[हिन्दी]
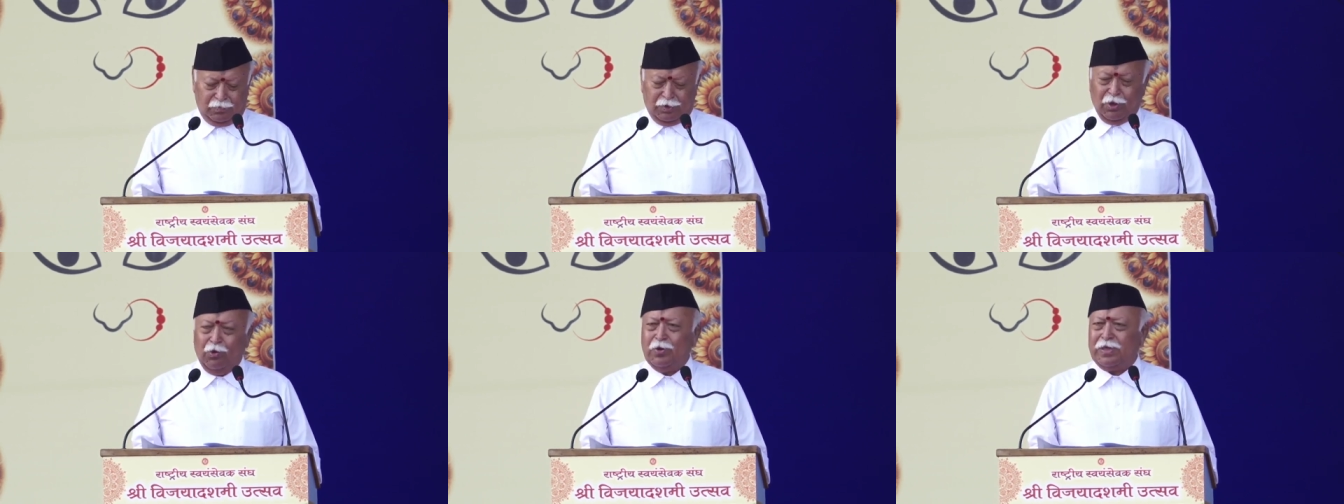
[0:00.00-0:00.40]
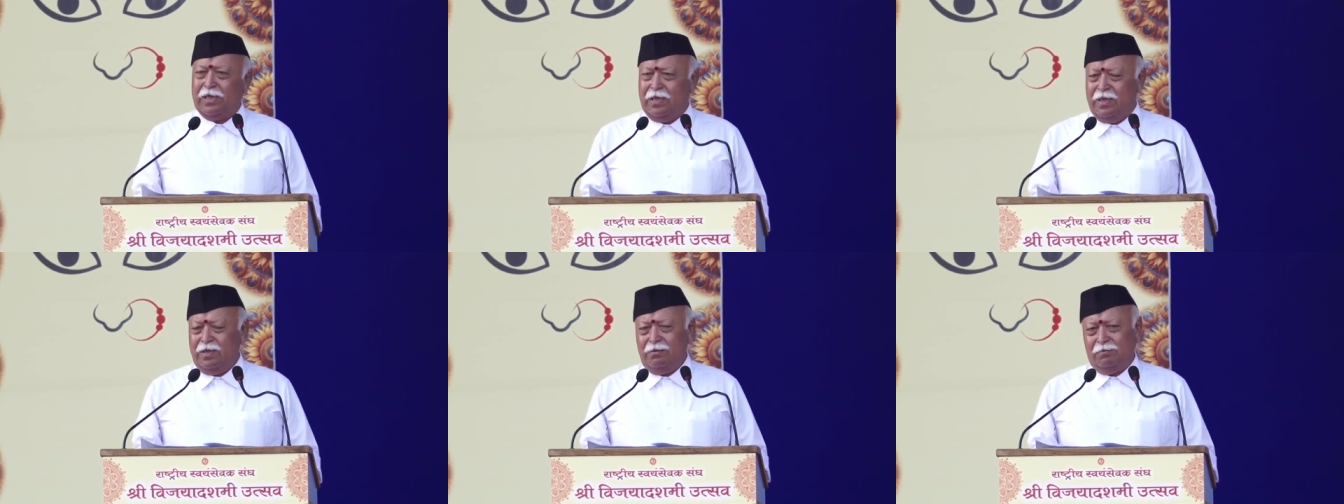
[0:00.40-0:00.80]

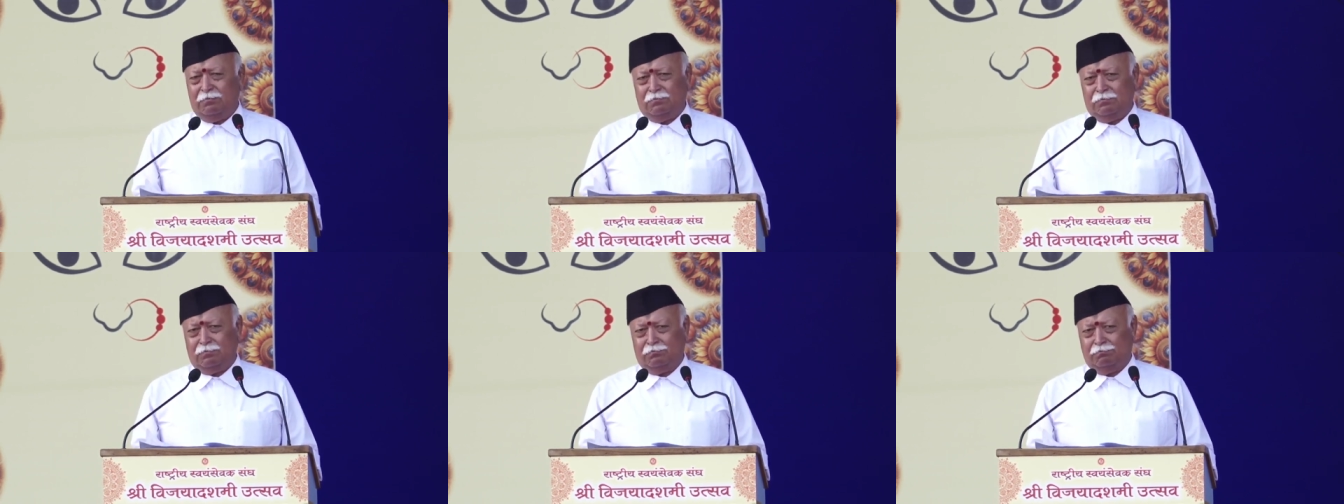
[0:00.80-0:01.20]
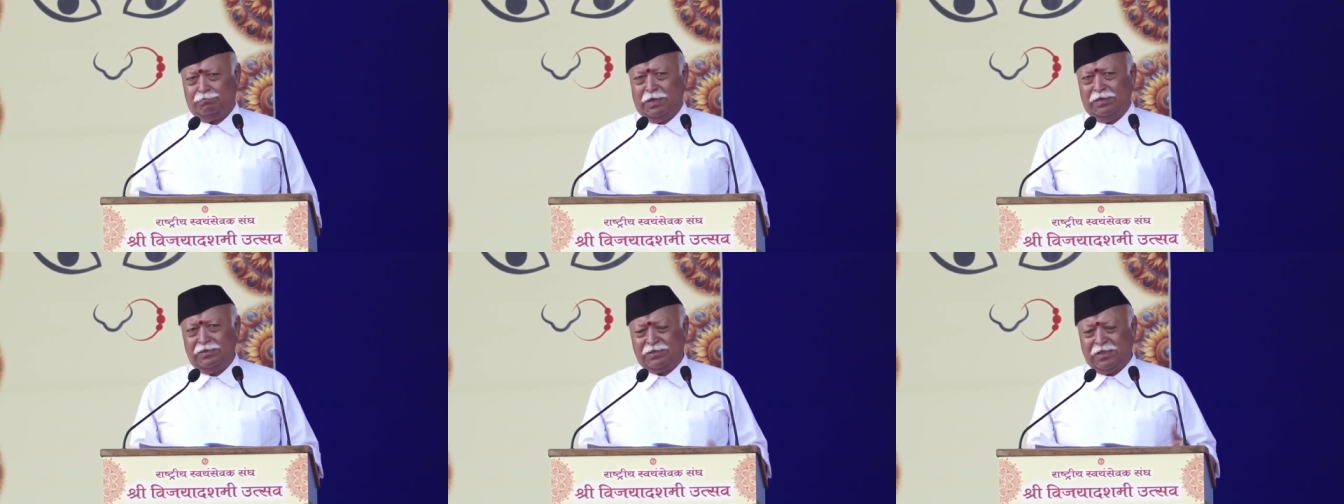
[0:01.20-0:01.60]
क्योंकि
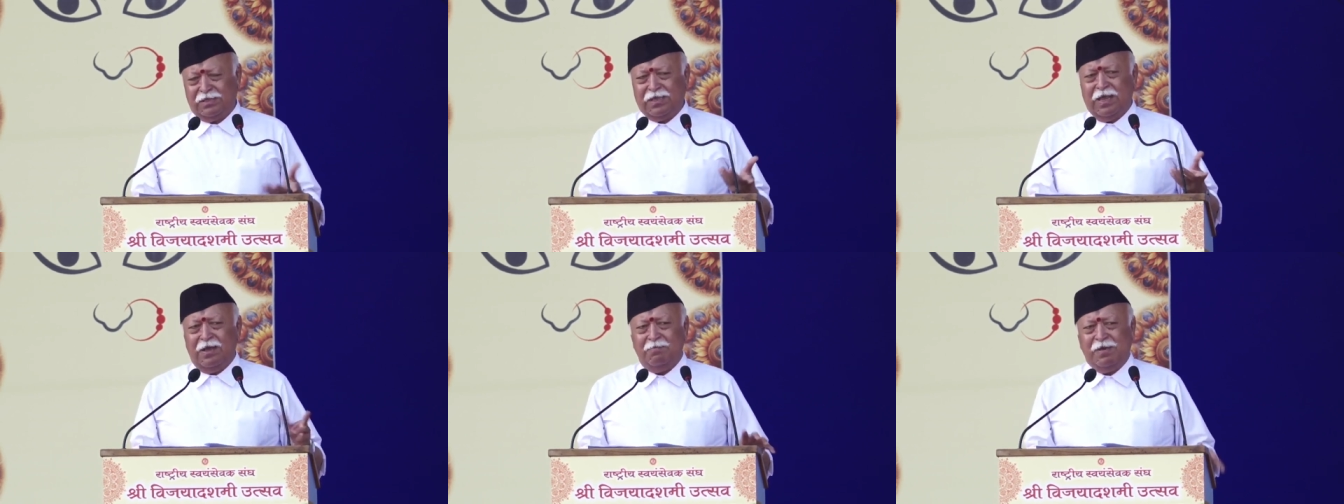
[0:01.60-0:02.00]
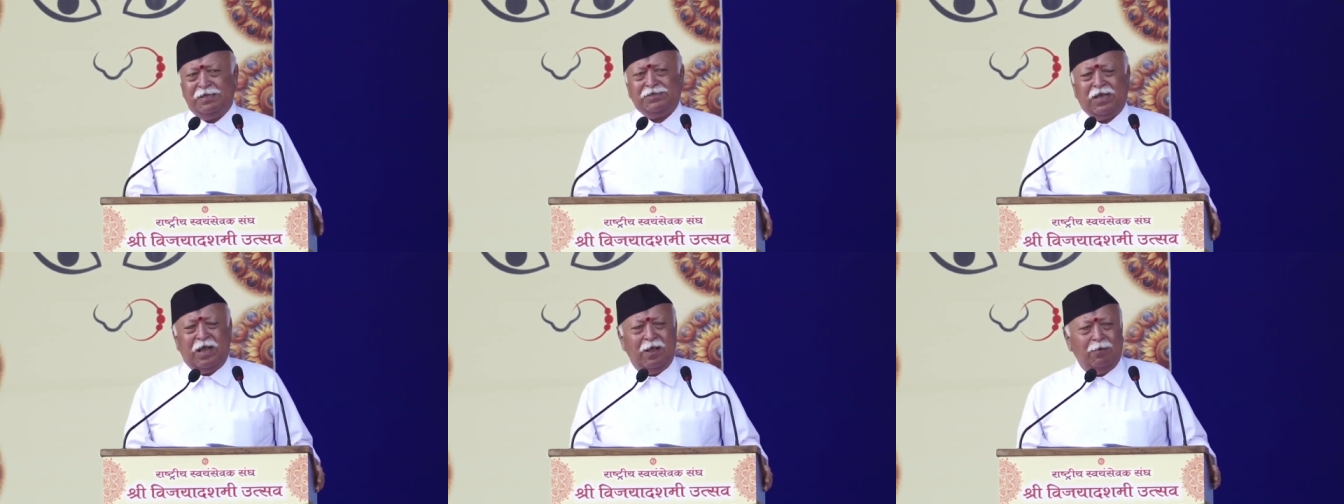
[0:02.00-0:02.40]
परिस्थिति
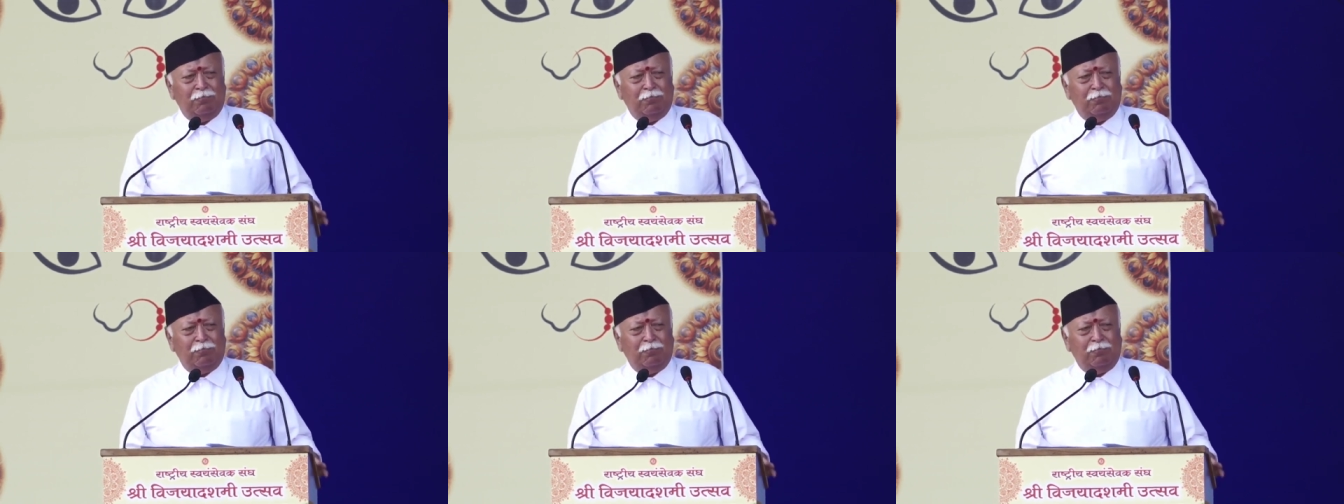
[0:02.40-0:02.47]
हमेशा